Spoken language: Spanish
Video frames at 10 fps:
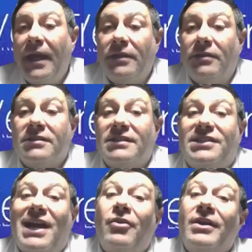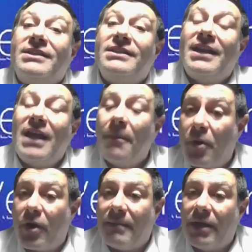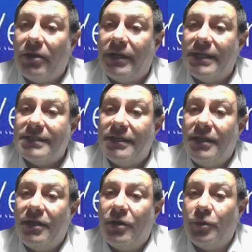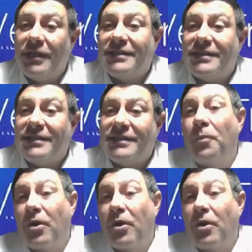Entonces, ya no necesitarías programadores, utilizarías los